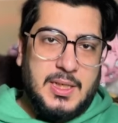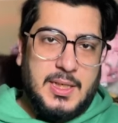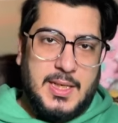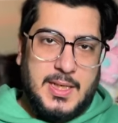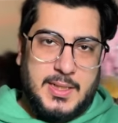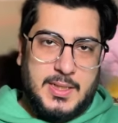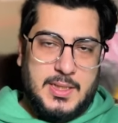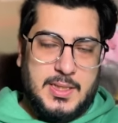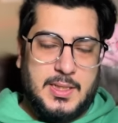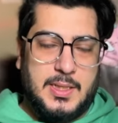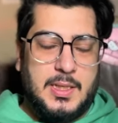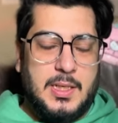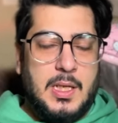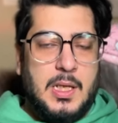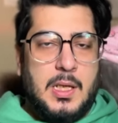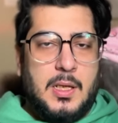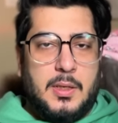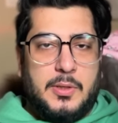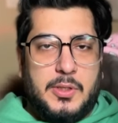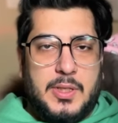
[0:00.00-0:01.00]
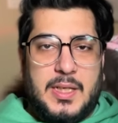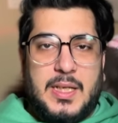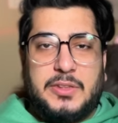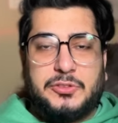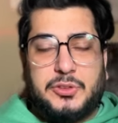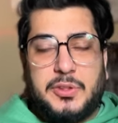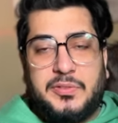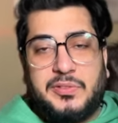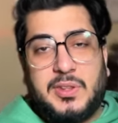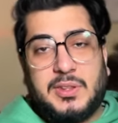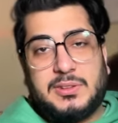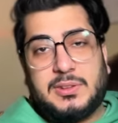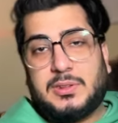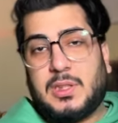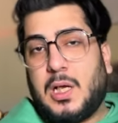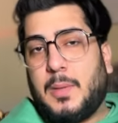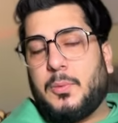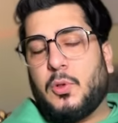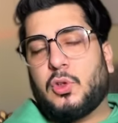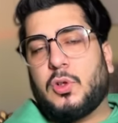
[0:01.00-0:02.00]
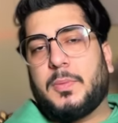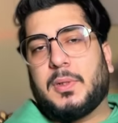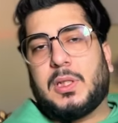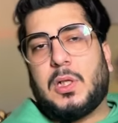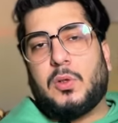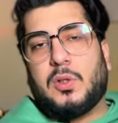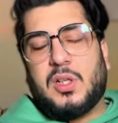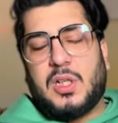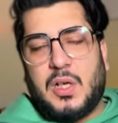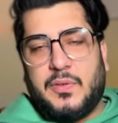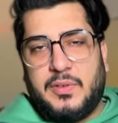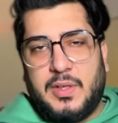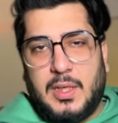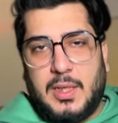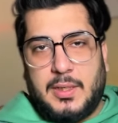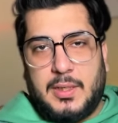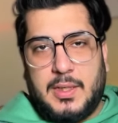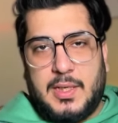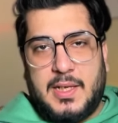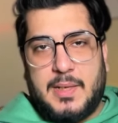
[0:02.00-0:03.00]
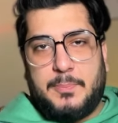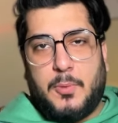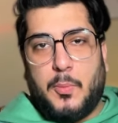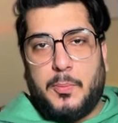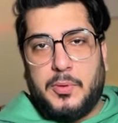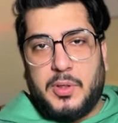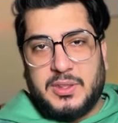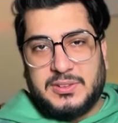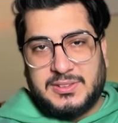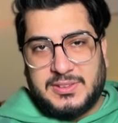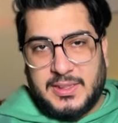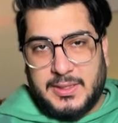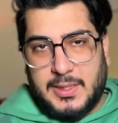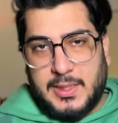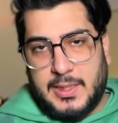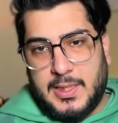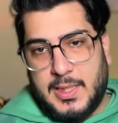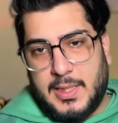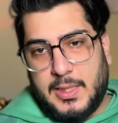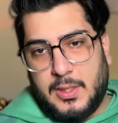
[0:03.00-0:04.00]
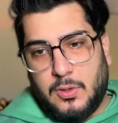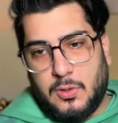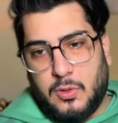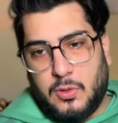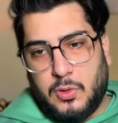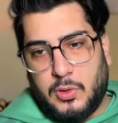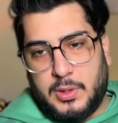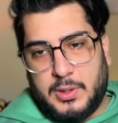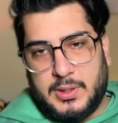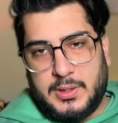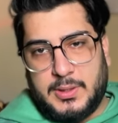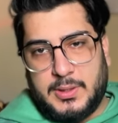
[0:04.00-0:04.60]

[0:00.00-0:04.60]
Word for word: कैट है टेलर स्विफ्ट का आप लोगों को पता होगा काफ़ी पॉपुलर सिंगर है और